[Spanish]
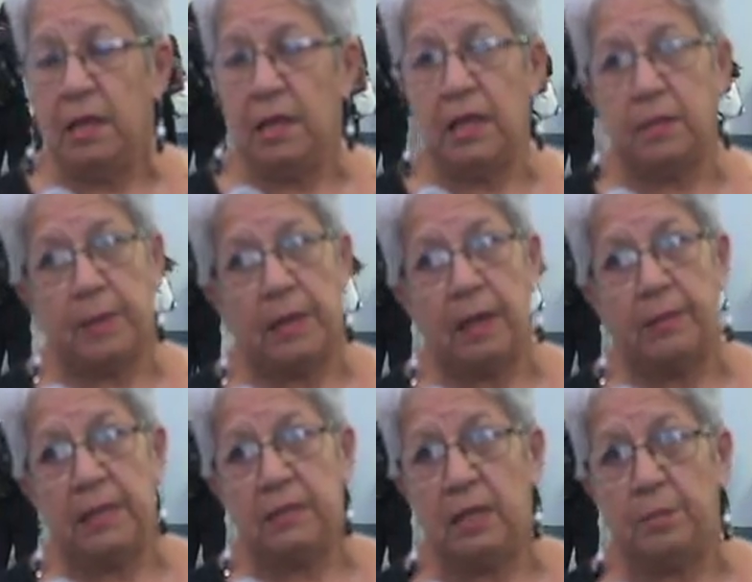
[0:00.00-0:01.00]
Y las
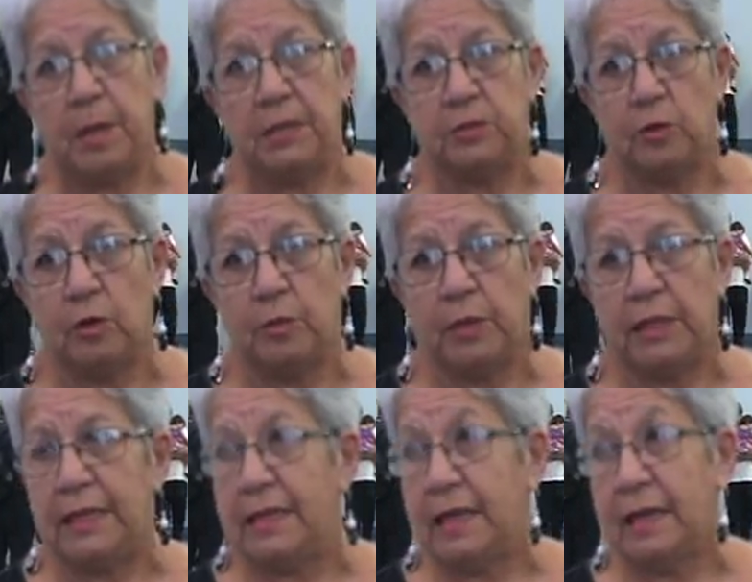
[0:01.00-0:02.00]
palabras del pastor pues
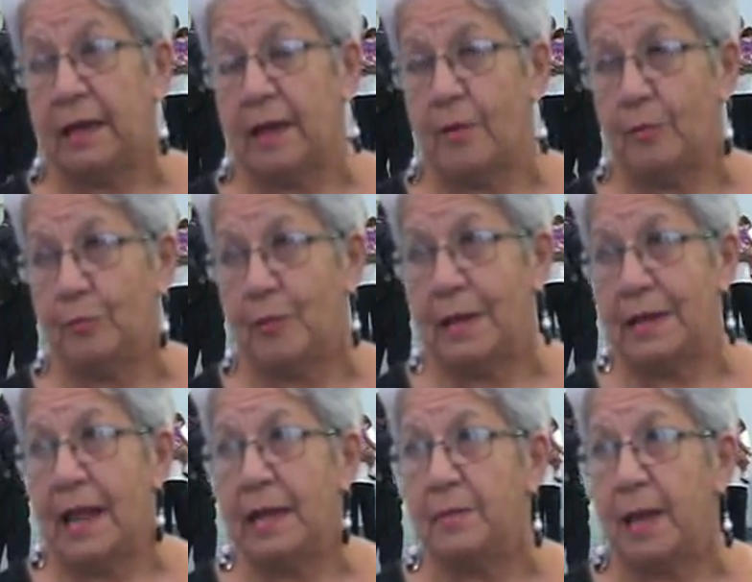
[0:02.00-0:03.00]
le llegan a uno al
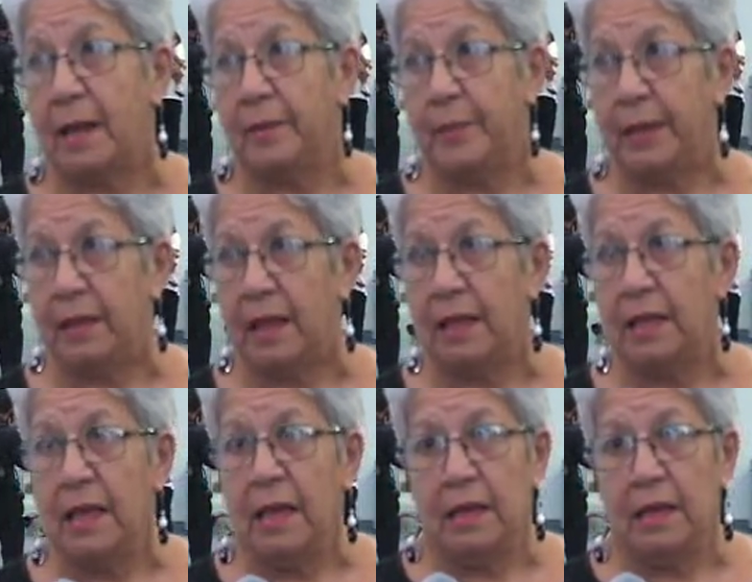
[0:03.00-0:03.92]
alma, ¿verdad?